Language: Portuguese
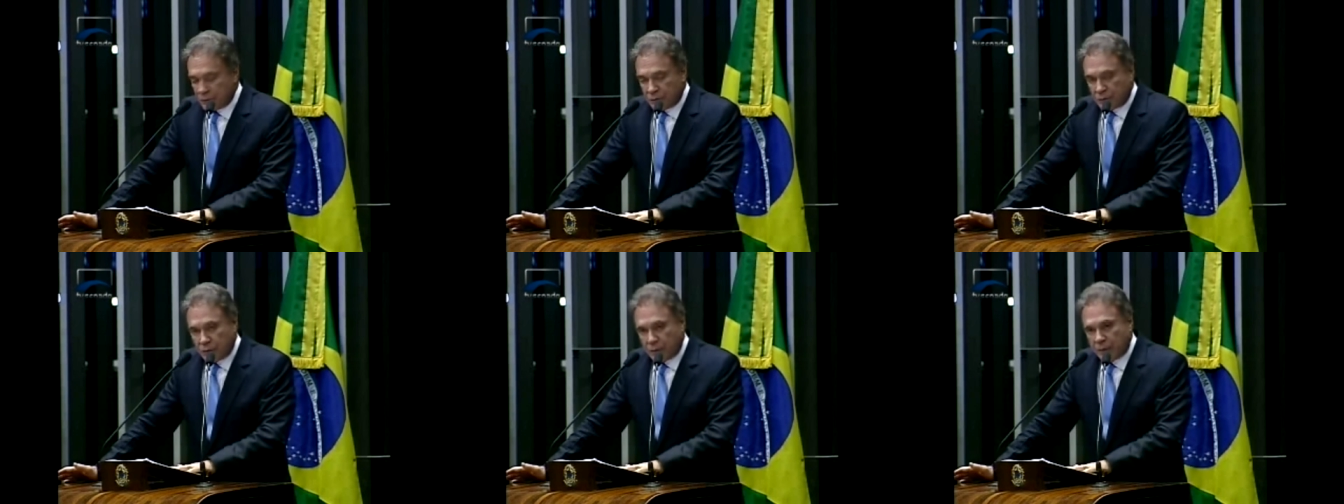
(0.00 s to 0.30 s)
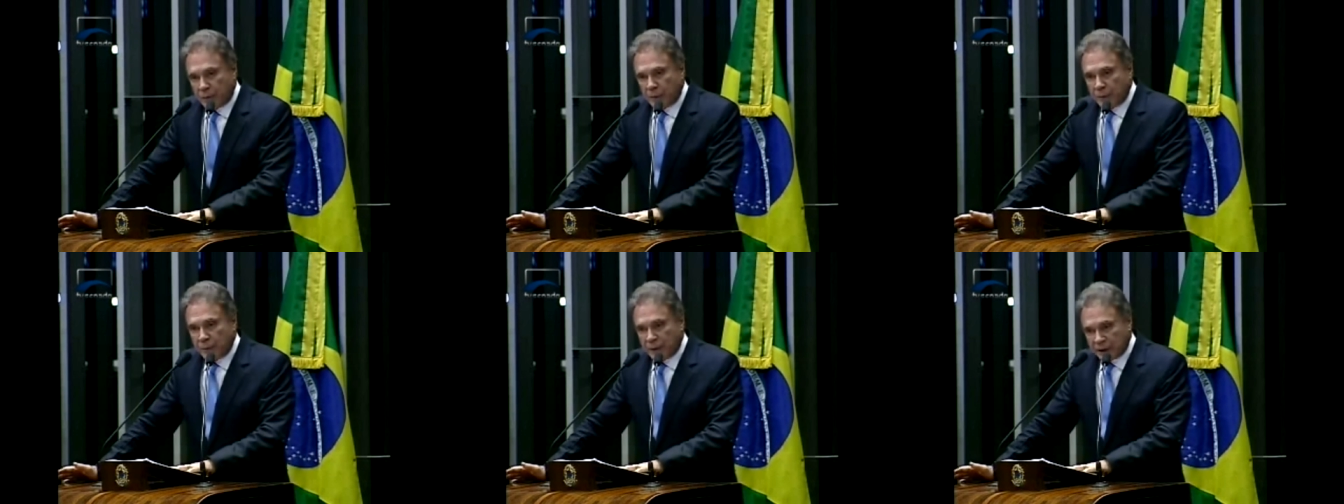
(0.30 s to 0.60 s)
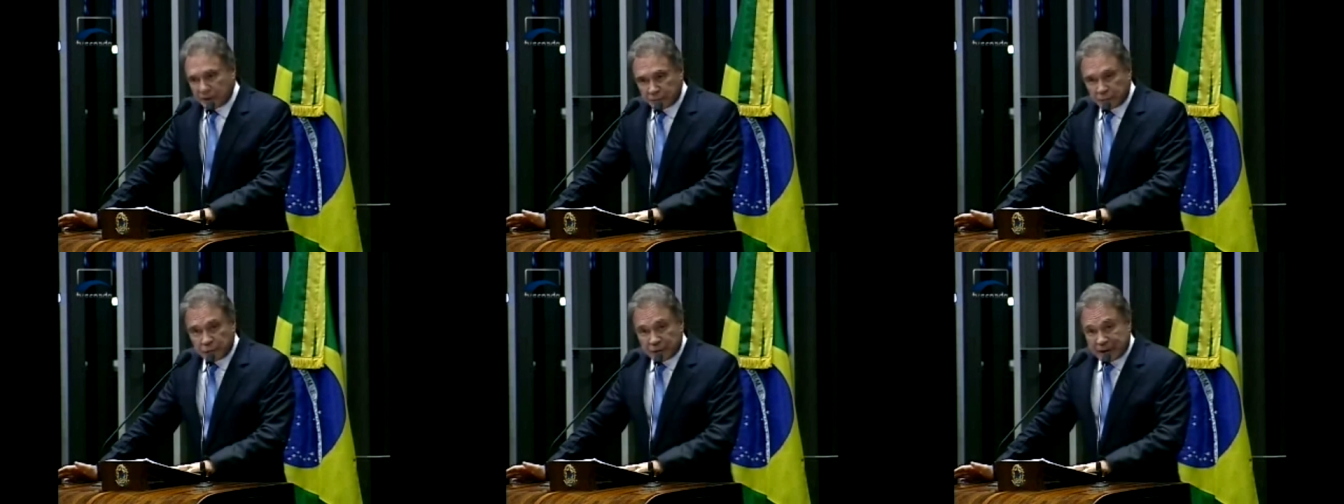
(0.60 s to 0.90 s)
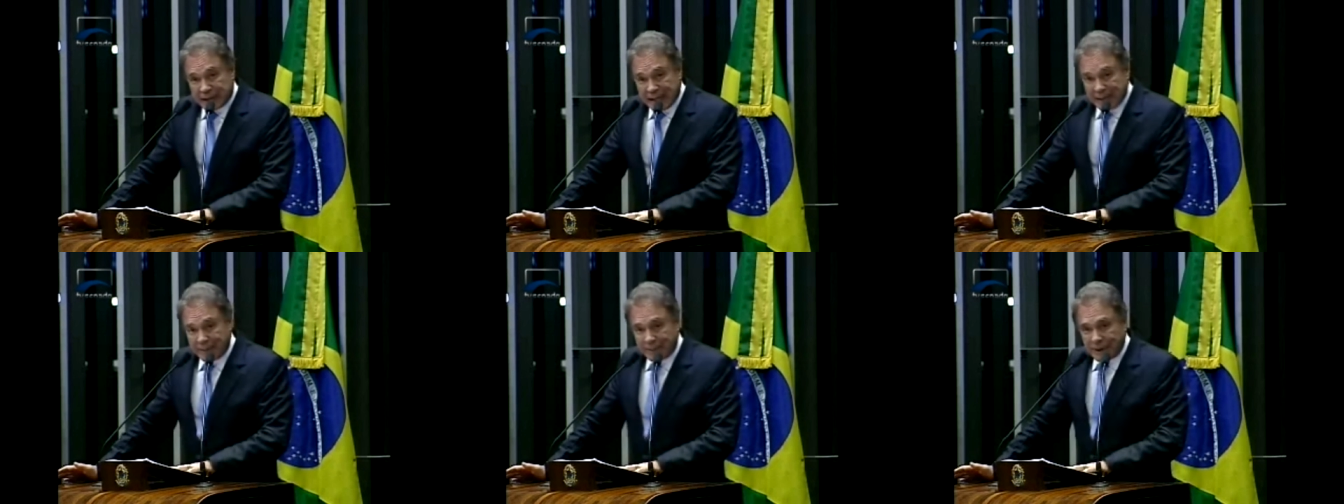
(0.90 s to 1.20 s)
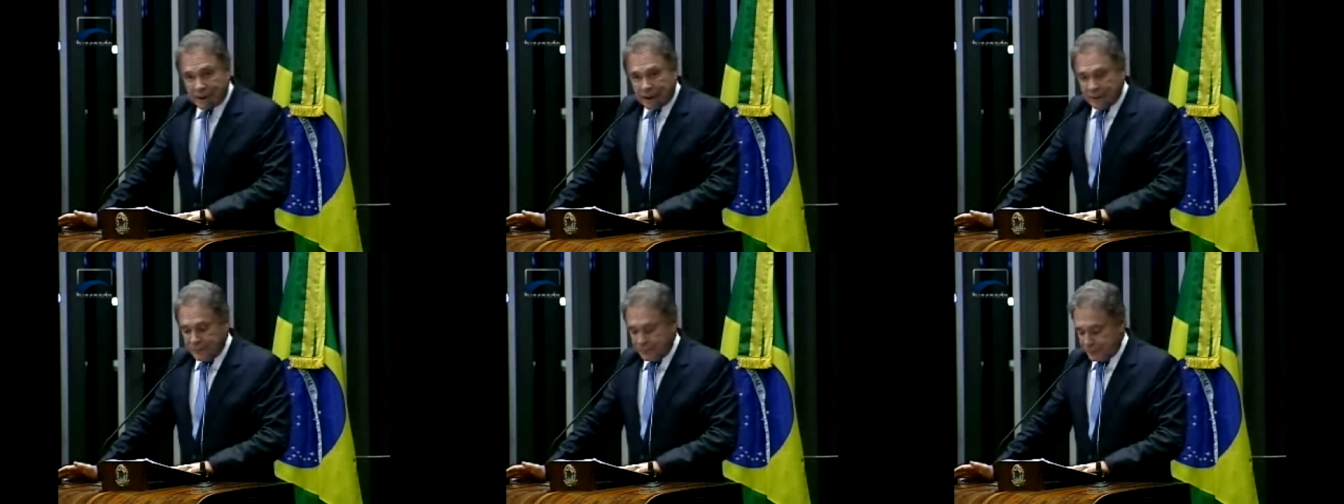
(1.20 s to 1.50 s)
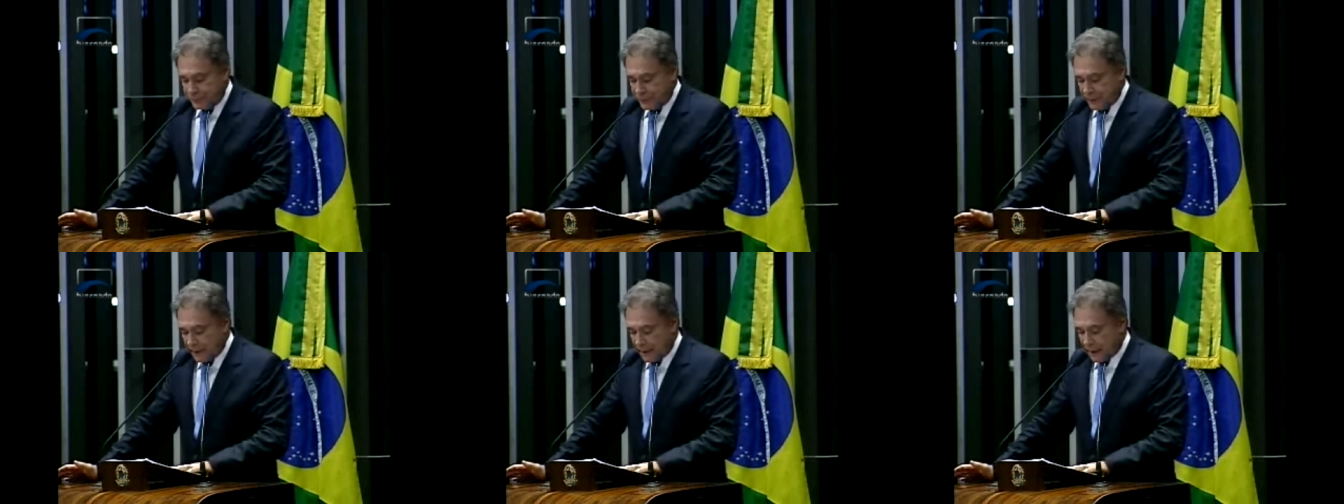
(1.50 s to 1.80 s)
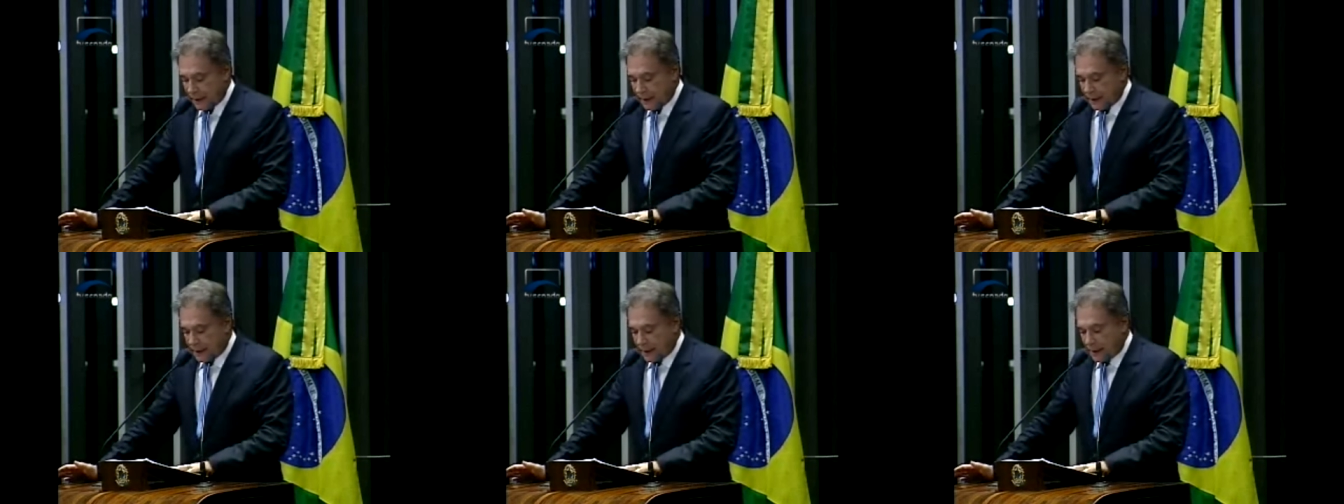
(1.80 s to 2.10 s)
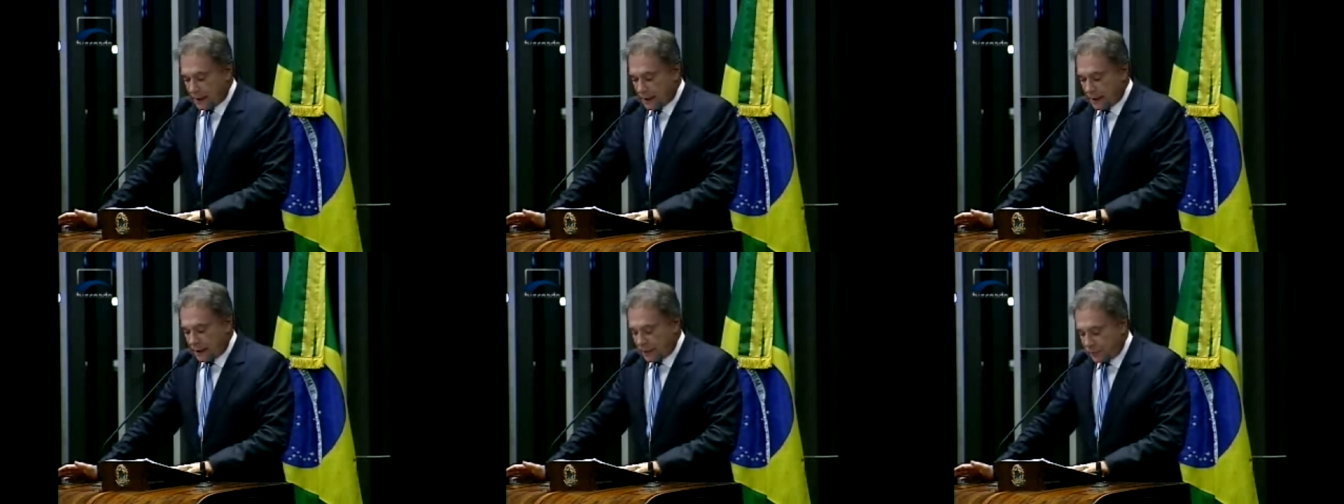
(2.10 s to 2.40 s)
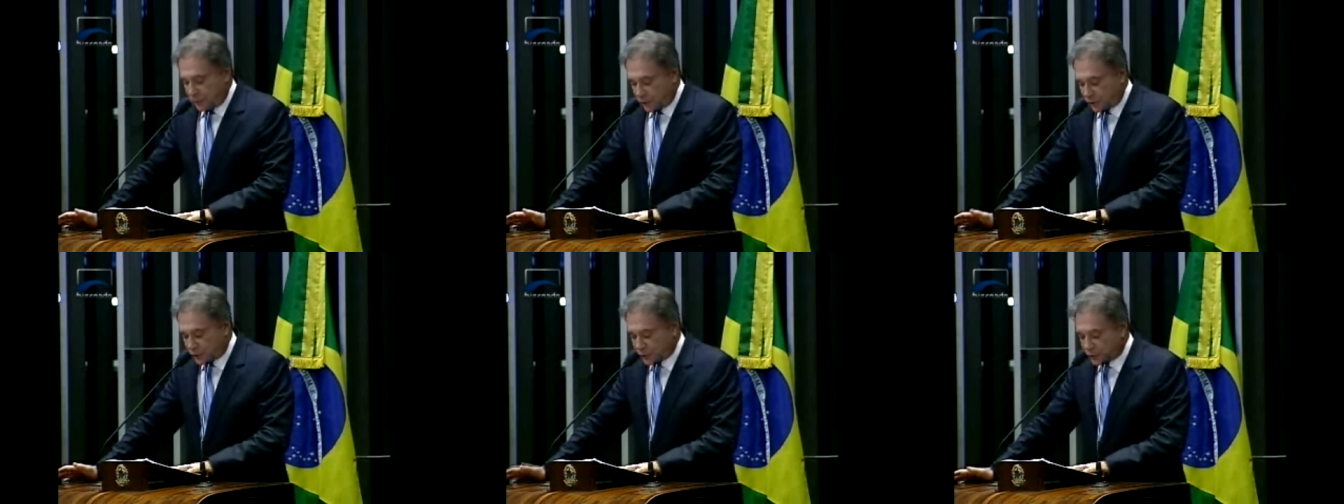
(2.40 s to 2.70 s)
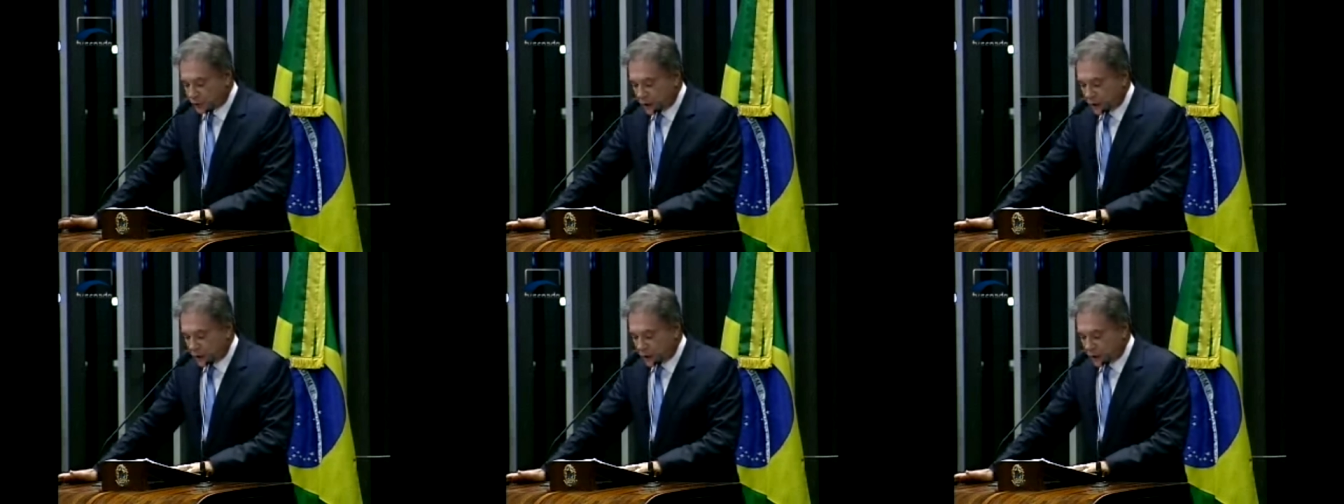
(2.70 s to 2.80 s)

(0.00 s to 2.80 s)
sobre o mesmo tema e foi